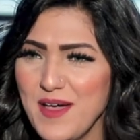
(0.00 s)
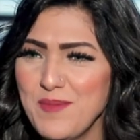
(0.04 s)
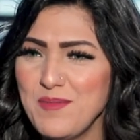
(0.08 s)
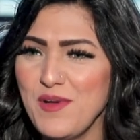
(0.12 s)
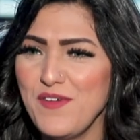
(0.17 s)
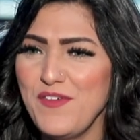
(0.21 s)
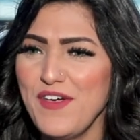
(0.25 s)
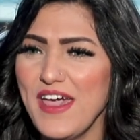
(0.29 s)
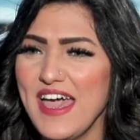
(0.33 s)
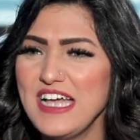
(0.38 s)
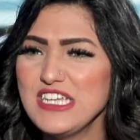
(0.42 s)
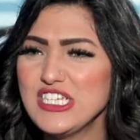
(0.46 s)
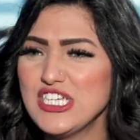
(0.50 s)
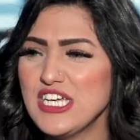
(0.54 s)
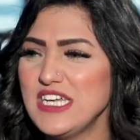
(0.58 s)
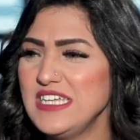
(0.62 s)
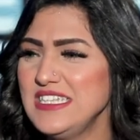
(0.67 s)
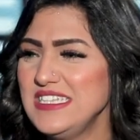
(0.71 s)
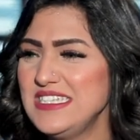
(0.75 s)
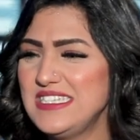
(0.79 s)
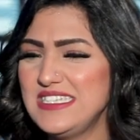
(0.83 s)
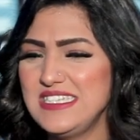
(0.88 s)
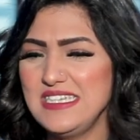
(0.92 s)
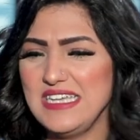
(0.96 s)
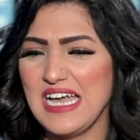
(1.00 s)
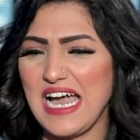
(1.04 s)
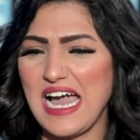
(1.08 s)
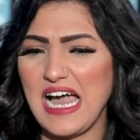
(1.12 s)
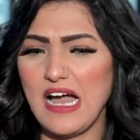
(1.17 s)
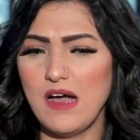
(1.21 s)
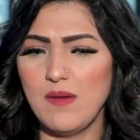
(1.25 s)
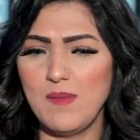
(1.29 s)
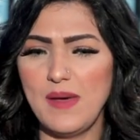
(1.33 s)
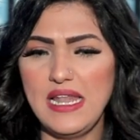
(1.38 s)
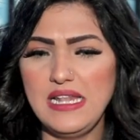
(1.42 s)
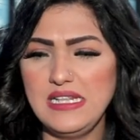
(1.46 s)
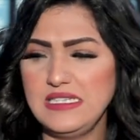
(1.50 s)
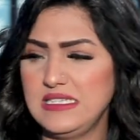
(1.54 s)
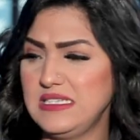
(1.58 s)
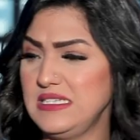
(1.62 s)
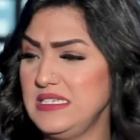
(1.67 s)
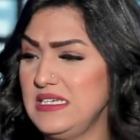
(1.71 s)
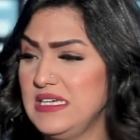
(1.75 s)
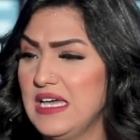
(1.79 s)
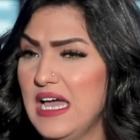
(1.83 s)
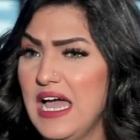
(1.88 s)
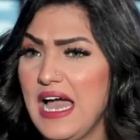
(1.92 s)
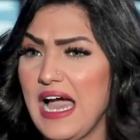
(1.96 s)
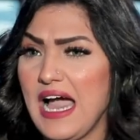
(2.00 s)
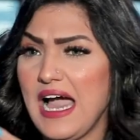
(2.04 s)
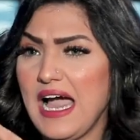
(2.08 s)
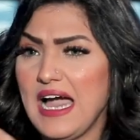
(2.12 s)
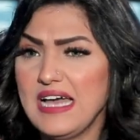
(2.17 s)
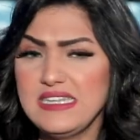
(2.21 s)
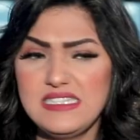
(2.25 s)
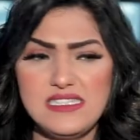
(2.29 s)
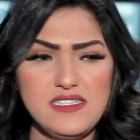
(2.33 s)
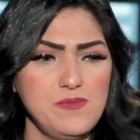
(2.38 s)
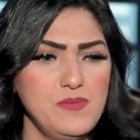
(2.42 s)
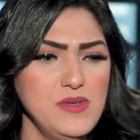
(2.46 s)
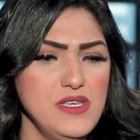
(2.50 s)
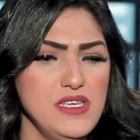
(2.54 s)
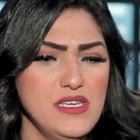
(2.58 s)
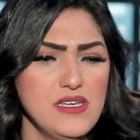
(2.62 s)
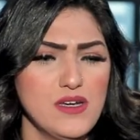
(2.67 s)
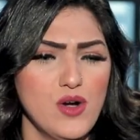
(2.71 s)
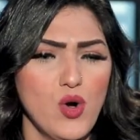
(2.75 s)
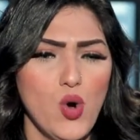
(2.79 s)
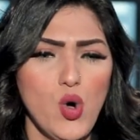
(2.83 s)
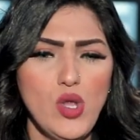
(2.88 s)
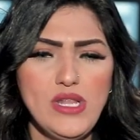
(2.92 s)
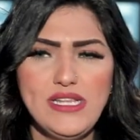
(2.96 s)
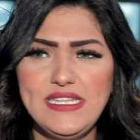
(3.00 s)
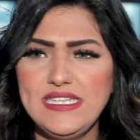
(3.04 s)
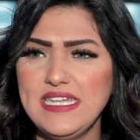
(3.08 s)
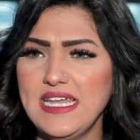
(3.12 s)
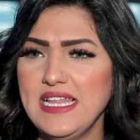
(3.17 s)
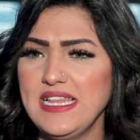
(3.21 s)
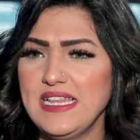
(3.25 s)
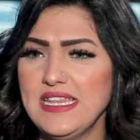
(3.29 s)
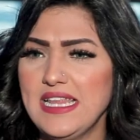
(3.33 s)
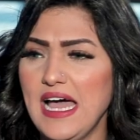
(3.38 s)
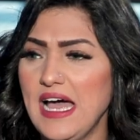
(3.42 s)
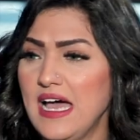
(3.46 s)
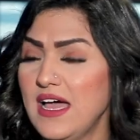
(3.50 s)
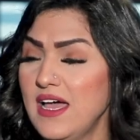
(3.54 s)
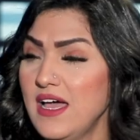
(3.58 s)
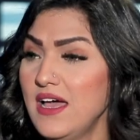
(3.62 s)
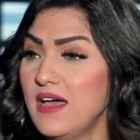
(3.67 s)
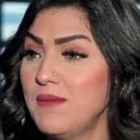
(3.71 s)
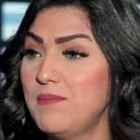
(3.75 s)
ما فيهاش انت عملتي حاسبي قلتي لده